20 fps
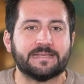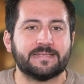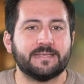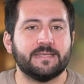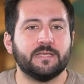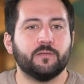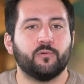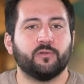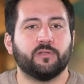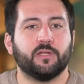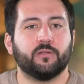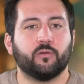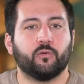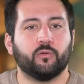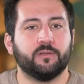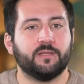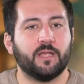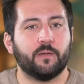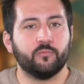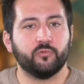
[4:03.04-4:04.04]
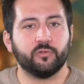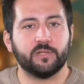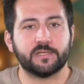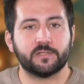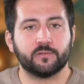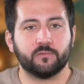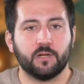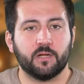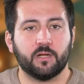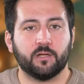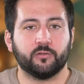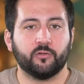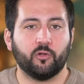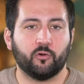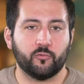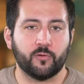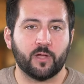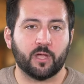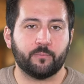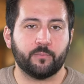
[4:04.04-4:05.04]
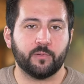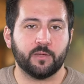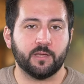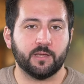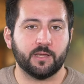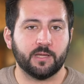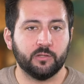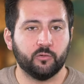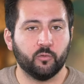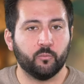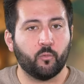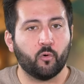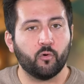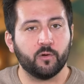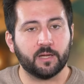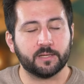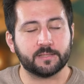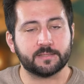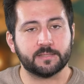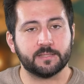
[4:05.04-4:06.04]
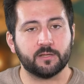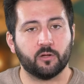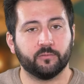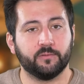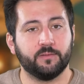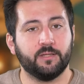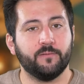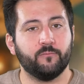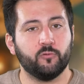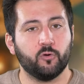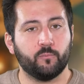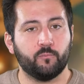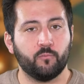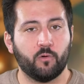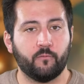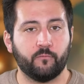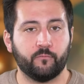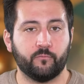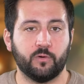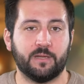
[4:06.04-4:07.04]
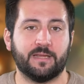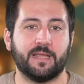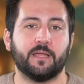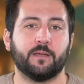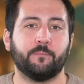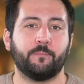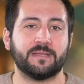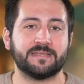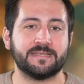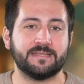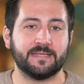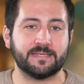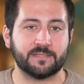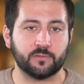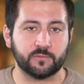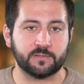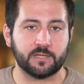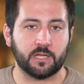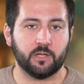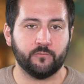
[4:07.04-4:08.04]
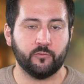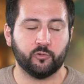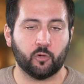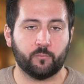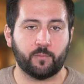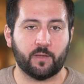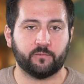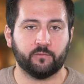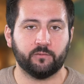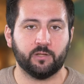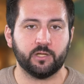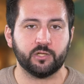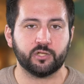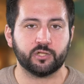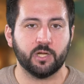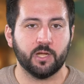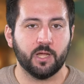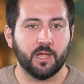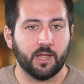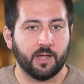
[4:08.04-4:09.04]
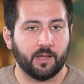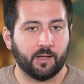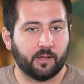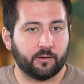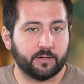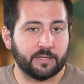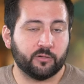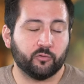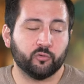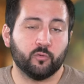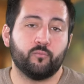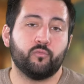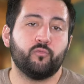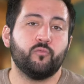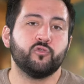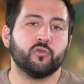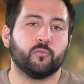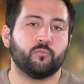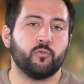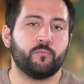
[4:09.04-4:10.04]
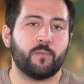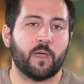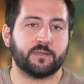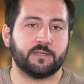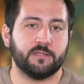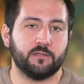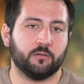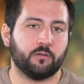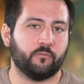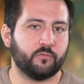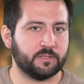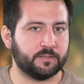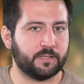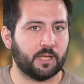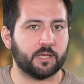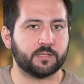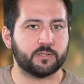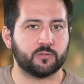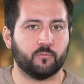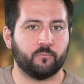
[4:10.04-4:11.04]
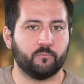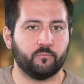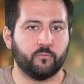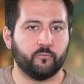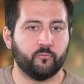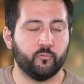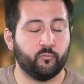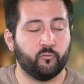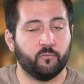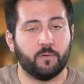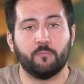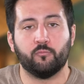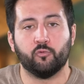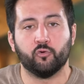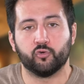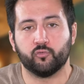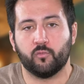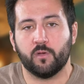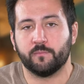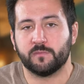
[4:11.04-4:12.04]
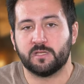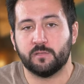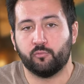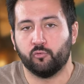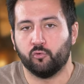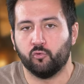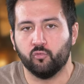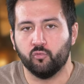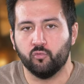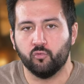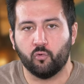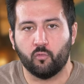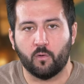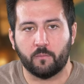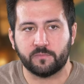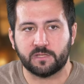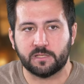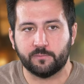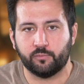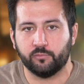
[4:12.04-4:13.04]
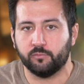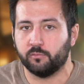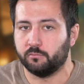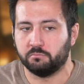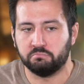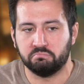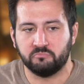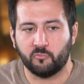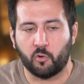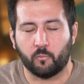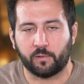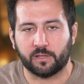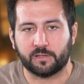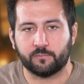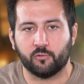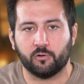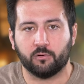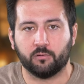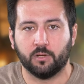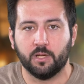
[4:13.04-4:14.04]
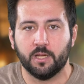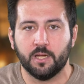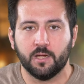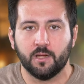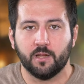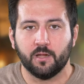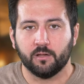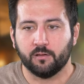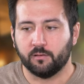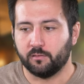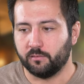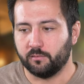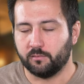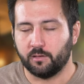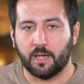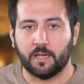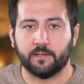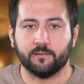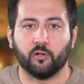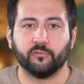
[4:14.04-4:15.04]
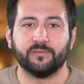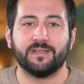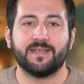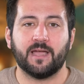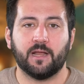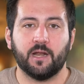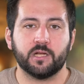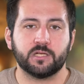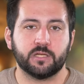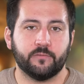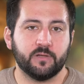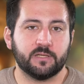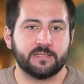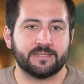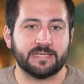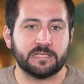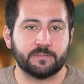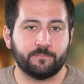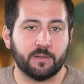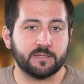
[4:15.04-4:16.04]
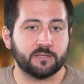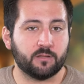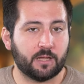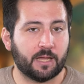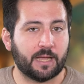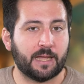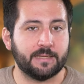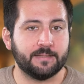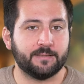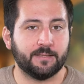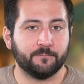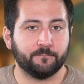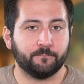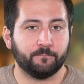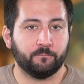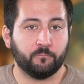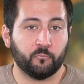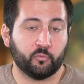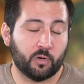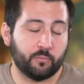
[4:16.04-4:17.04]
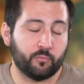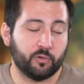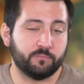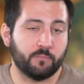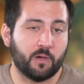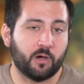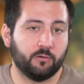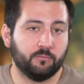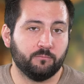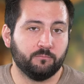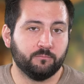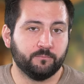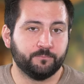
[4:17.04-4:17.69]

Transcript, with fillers: essayez peut-être d'amener cela dans le RP et de progresser en développant vos capacités sociales de votre personnage en étant de plus en plus pertinent dans vos interactions. Vous pouvez même le jouer un petit peu lourd ou un petit peu complètement euh, en décalage avec ce qui se passe dans la réalité. Cela peut être marrant.